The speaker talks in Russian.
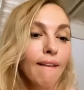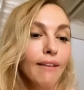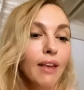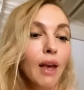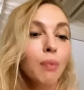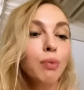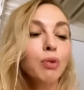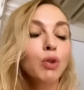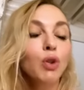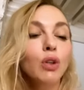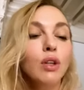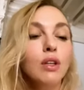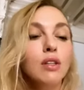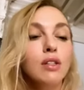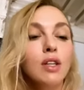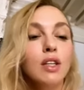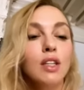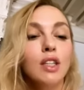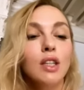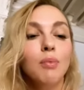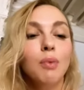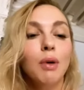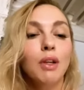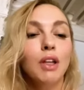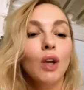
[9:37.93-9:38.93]
Я буду
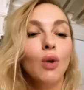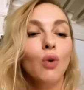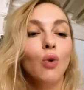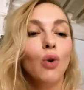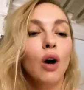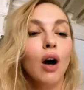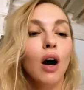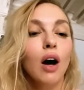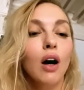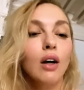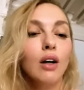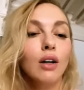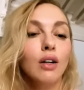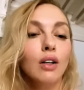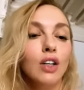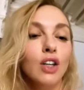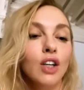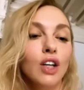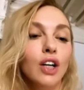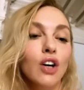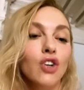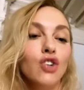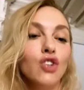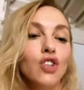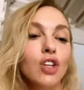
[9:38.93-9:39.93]
носить тебя на руках
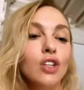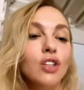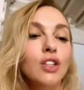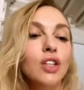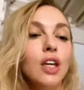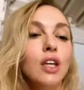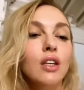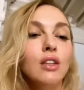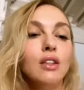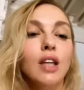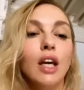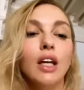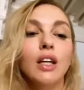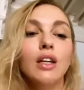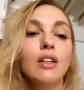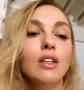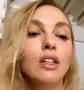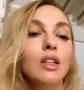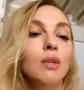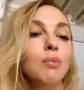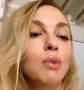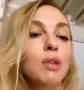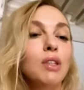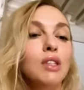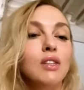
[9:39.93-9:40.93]
и каждый день дарить
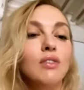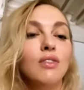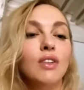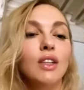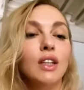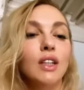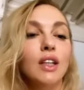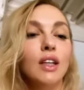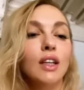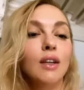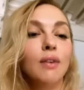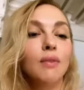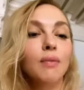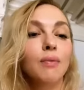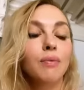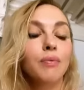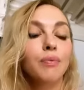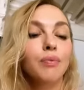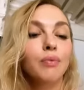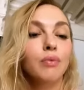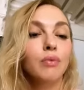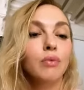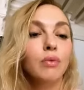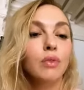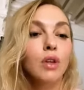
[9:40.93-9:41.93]
тебе цветы.
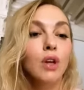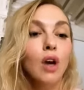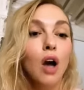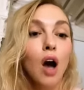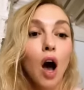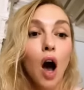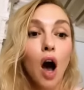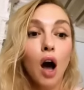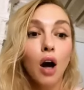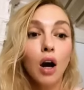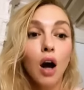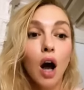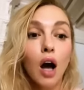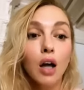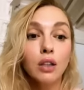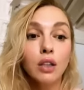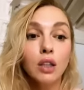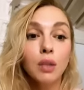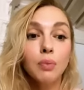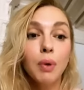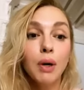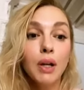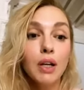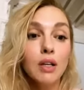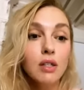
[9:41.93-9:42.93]
«А как
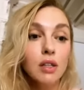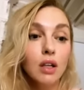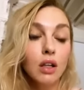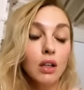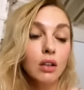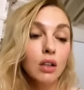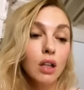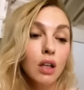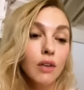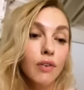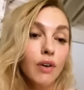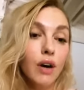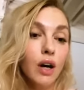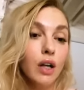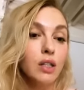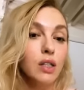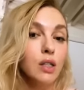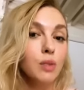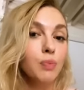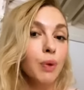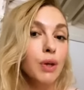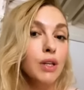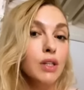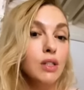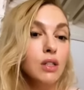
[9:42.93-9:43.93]
тебя расколдовать?» –
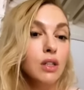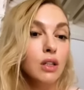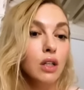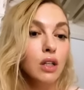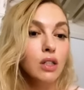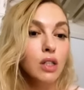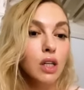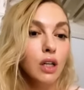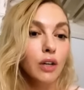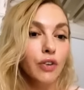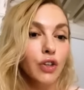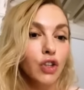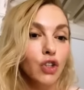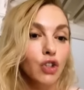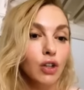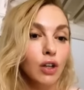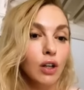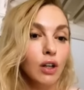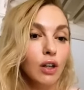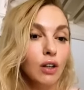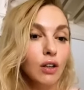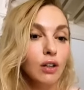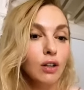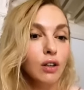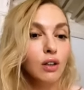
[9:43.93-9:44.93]
спросила
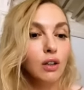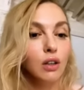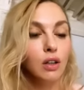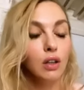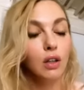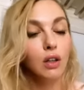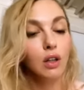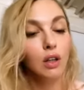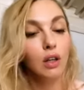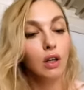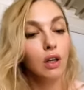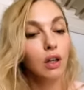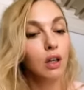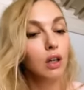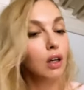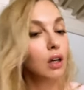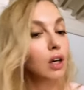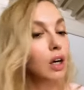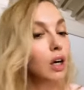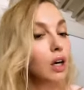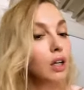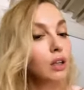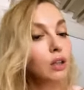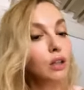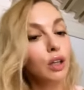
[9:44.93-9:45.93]
девочка.
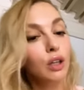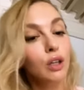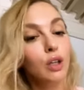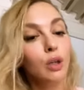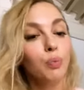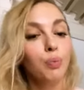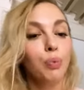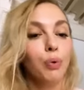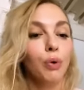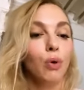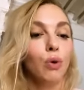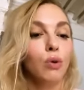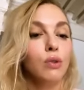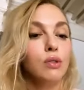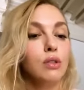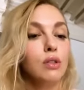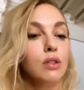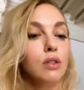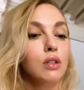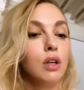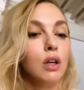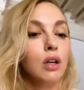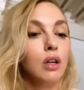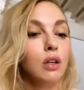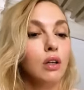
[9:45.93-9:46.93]
«Это
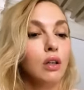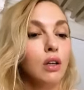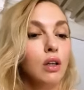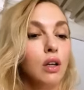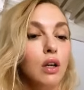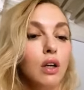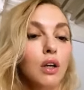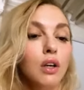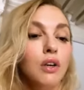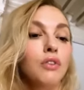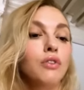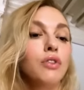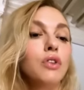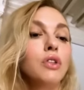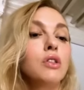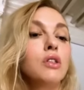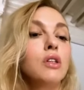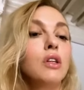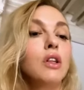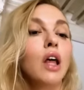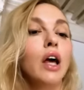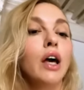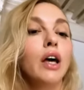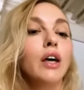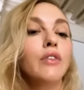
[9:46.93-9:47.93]
непросто. Ведь
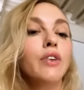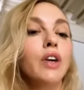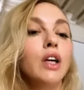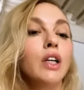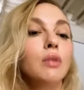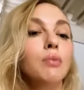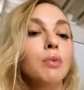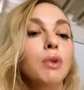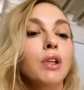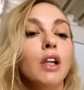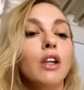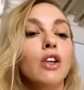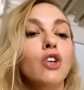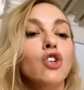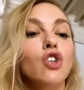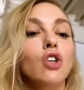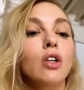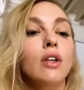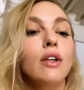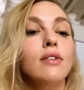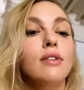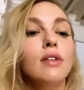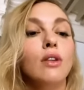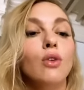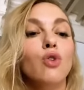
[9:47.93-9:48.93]
злая ведьма
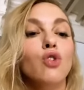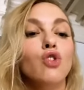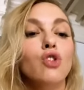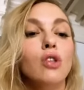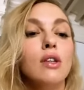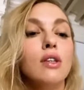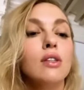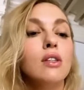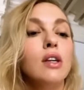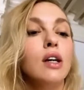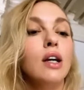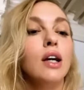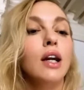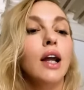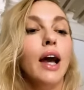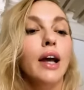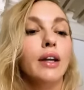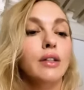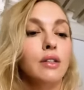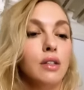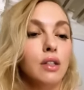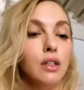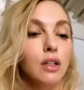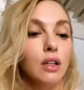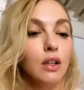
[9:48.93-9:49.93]
наложила сложное
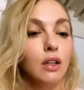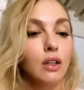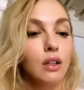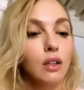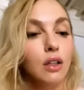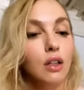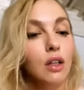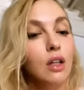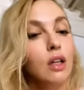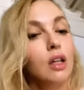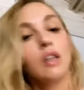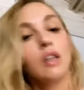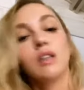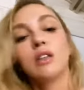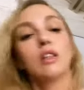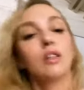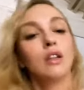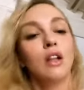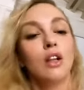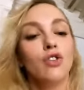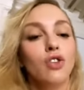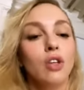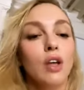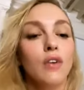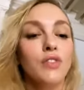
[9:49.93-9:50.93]
заклятие. Ты
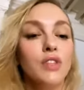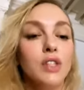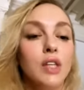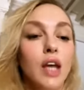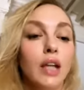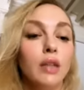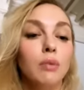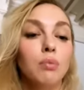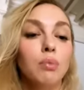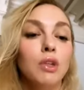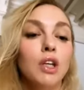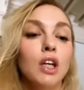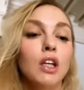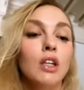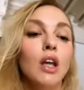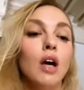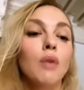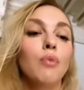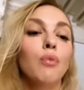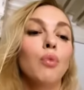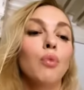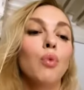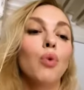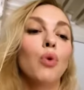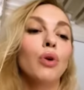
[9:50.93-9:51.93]
должна взять меня
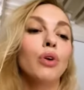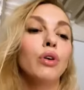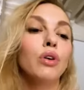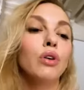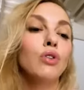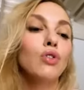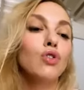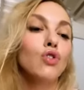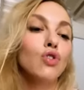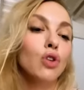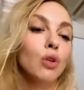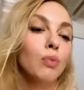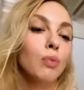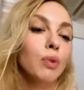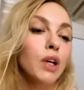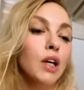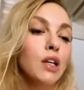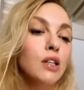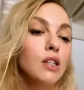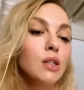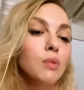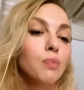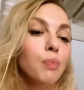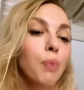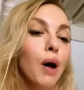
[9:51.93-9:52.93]
домой, чтобы
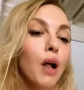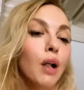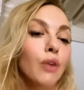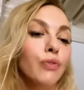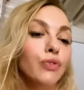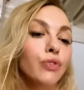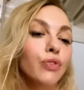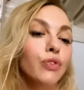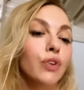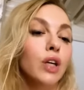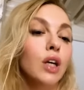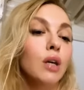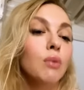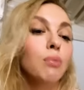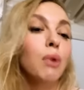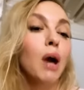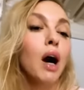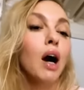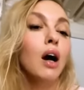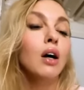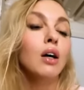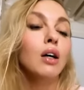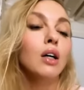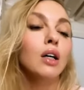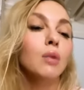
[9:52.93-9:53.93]
я спал в твоей
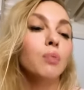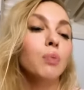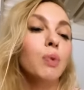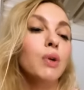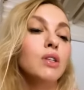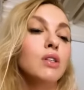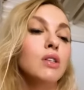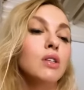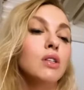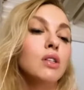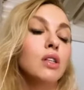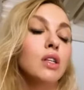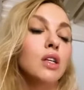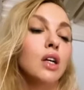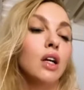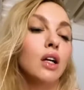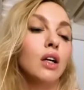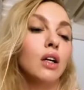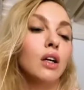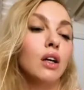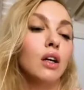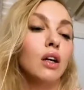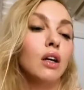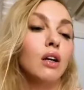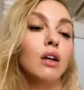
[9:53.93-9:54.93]
мягкой
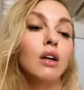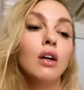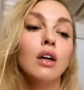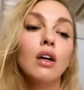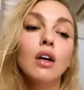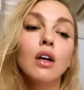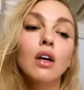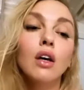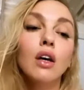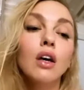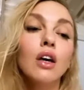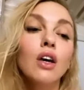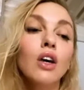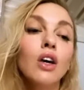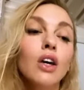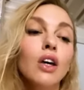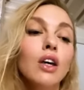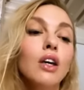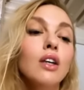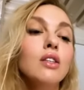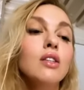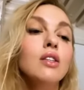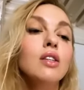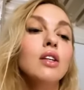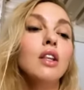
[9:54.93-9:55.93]
постельке
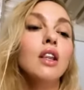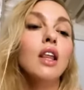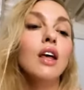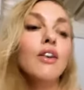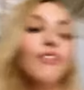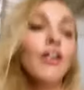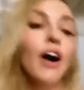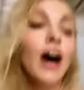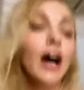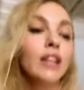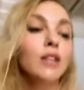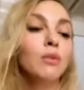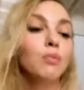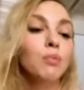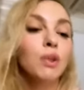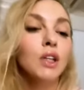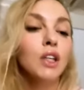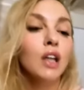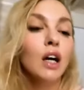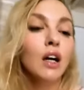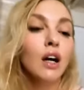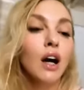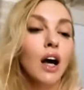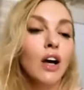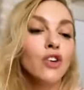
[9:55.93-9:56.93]
и целовать
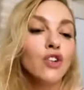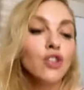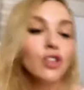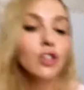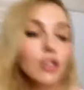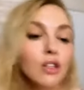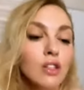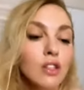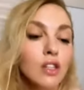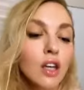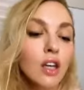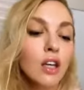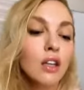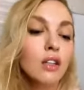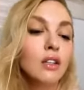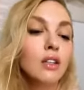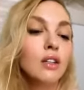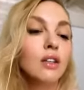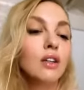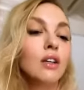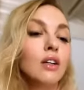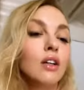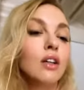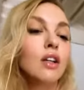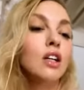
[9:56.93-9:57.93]
меня каждый
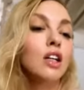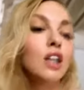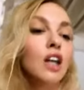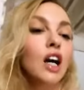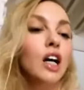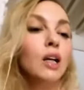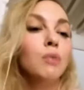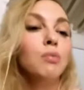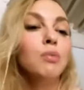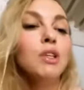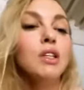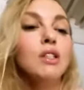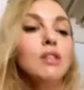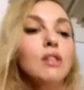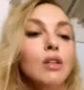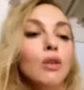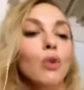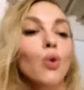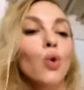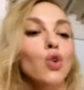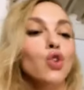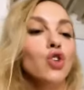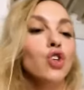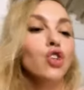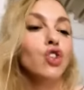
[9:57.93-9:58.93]
день, кормить с
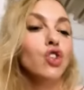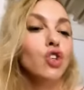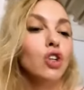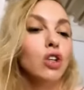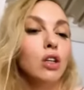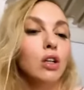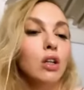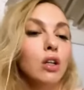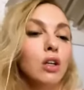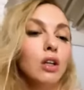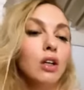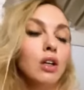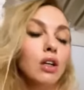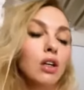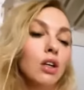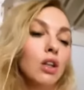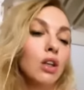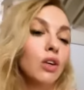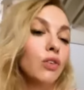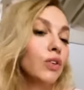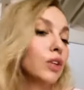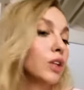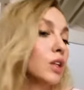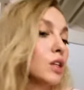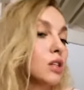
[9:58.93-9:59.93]
ложечки
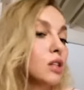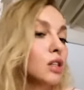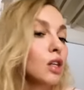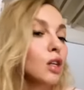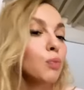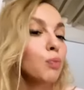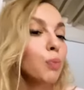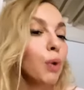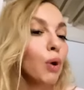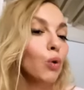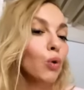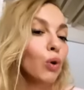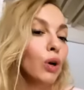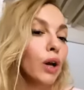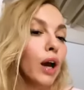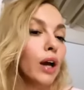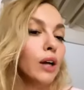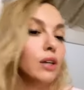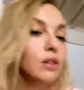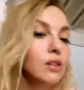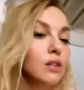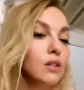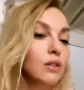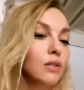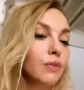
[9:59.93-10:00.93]
и выносить
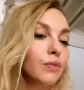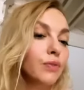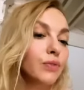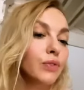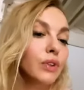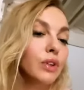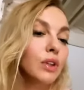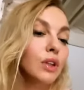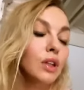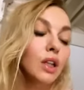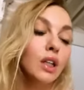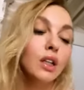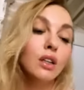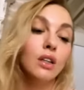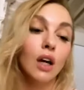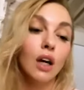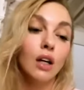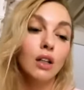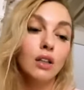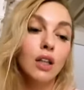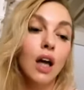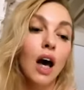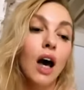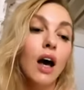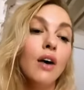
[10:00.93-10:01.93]
погулять. И
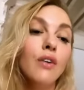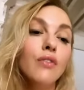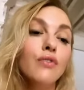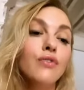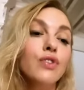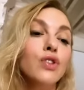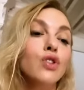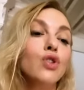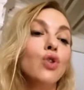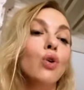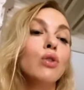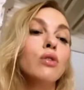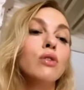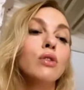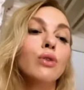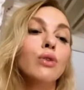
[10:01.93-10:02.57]
тогда все